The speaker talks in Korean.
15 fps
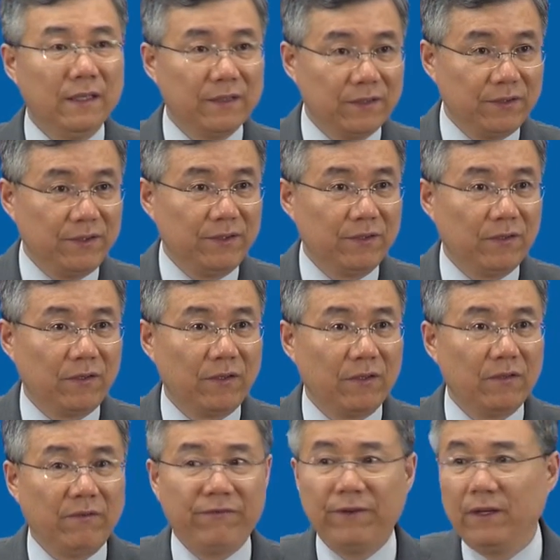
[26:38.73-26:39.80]
쓰신 적이
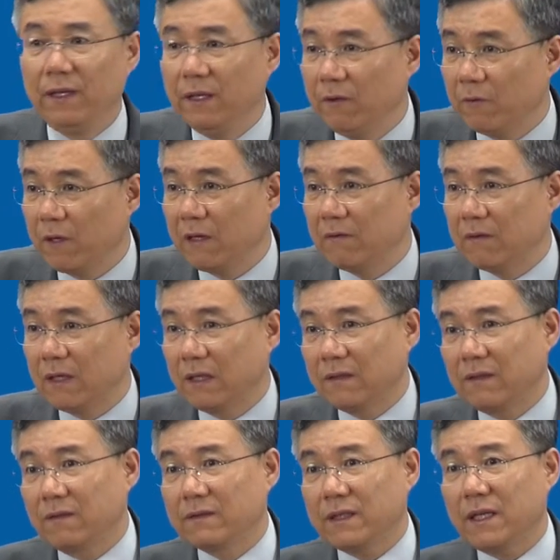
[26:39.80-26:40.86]
있고 필레오라고 하는
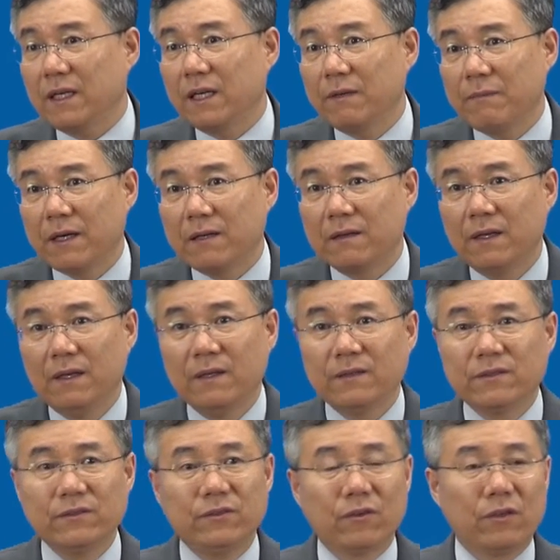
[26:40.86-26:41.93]
그런 사랑의 말을
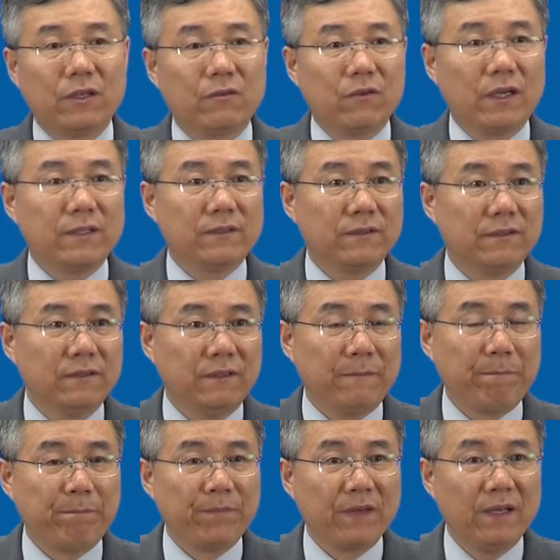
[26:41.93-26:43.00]
쓴 적이 있고 해서